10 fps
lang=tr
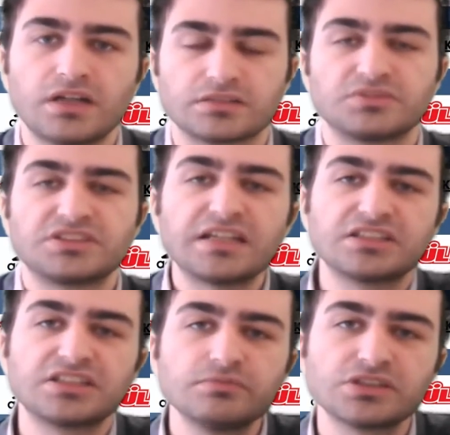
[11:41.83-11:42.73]
Sen
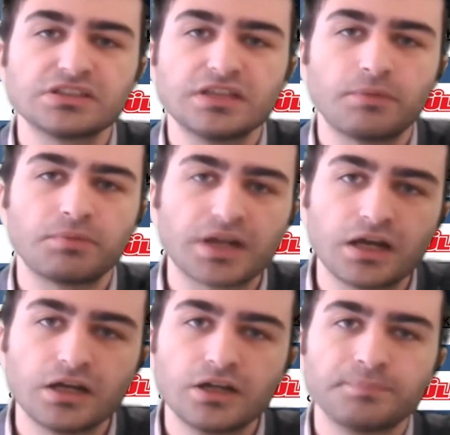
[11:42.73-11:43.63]
kimsin ya bana
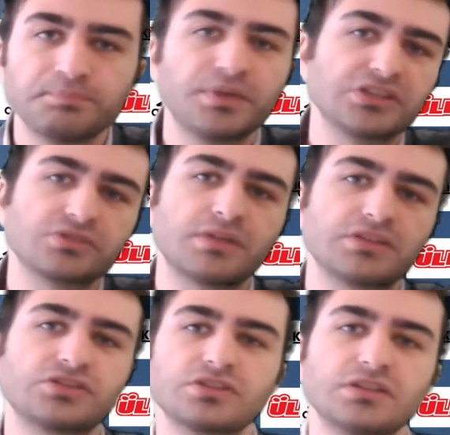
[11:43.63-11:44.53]
5
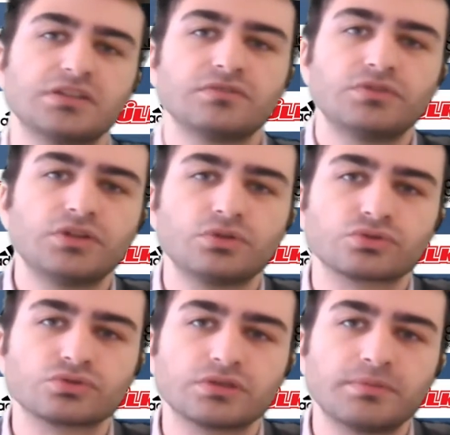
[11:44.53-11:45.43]
maç
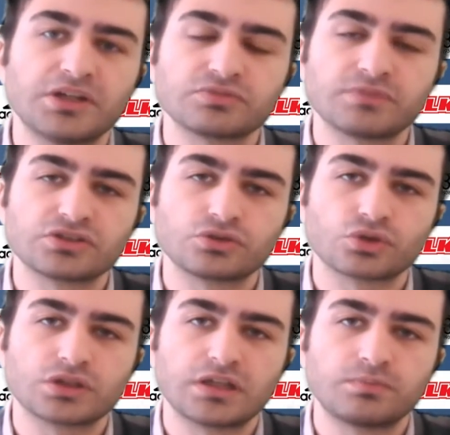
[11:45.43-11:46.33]
giriyorsun da 5 maçta şu
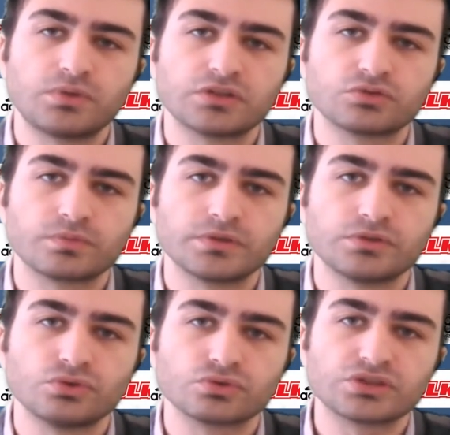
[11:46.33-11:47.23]
kadar puan topla
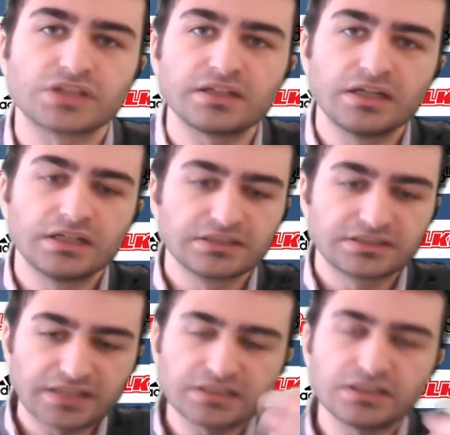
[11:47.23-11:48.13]
diyorsun. Sen
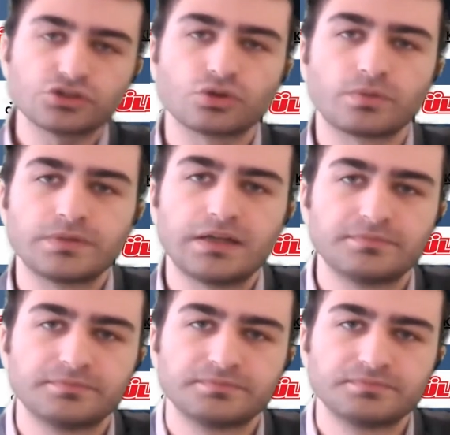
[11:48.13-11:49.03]
sen geç topla.
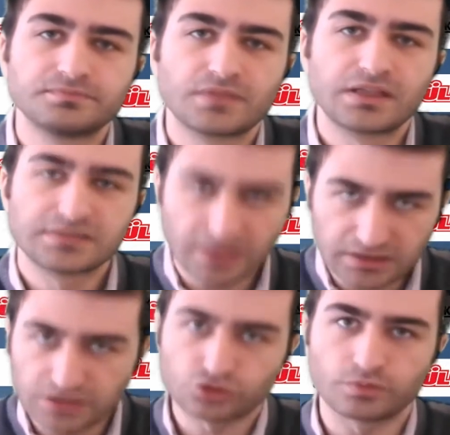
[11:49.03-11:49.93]
Sen
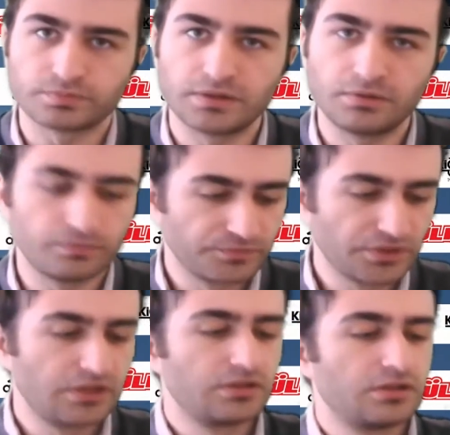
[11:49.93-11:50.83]
geç topla.
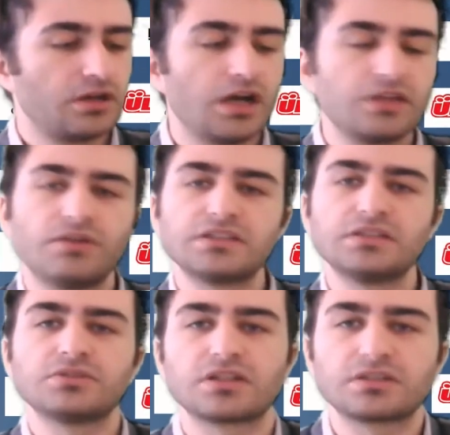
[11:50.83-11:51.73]
Hayvan gibi
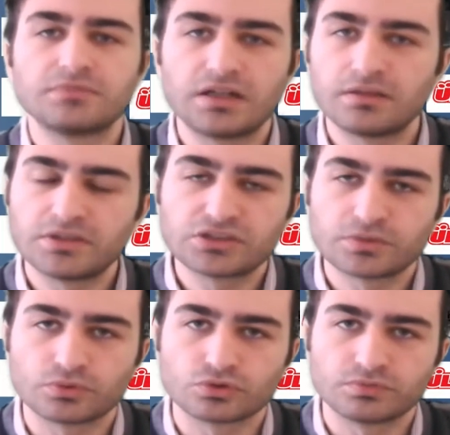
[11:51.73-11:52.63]
takımlarla maç
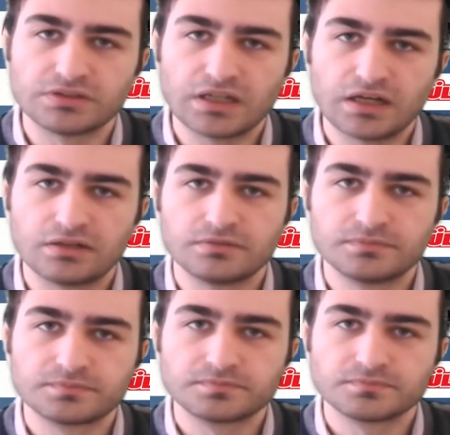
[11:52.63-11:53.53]
yapıyoruz biz ya.
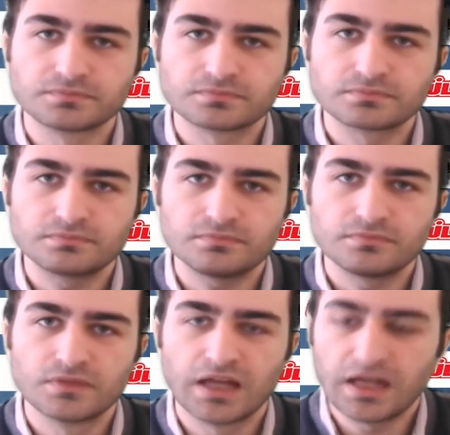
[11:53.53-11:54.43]

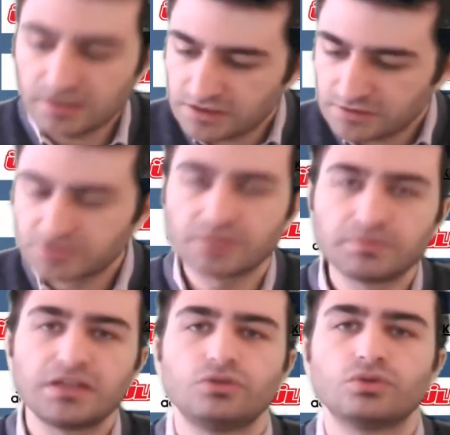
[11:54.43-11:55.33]
Herkes bize
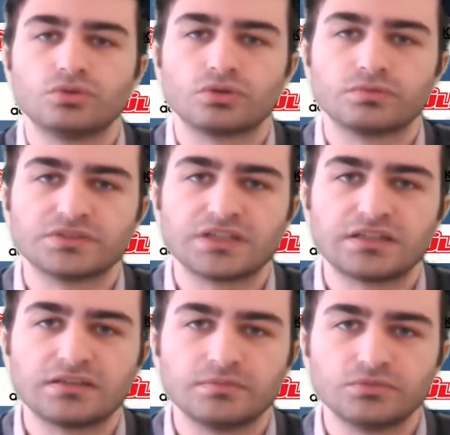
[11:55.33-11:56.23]
bileniyor diyorum zaten
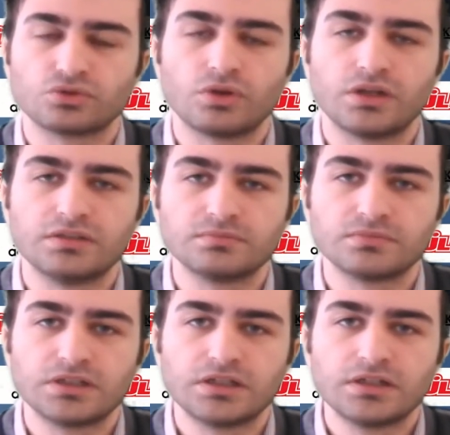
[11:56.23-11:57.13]
demin söyledim.
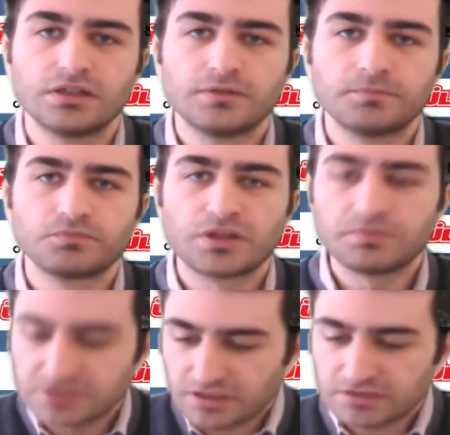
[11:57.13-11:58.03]
E biz
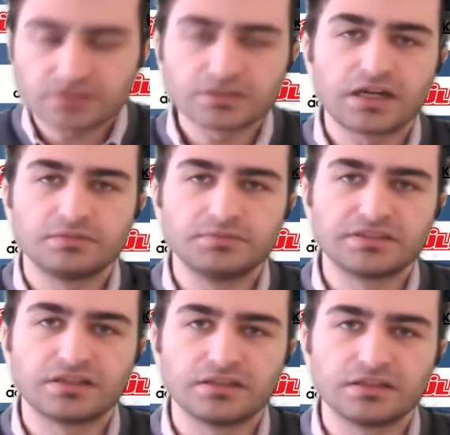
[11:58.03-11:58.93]
nasıl galibiyet
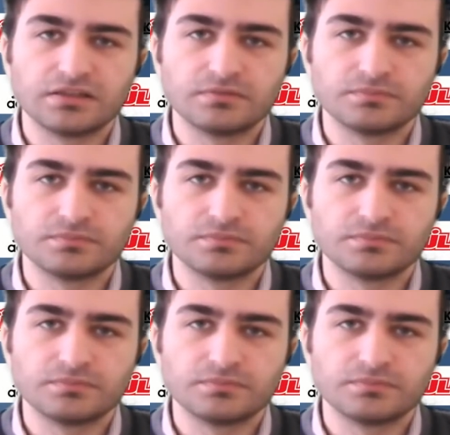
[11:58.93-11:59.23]
elde edelim?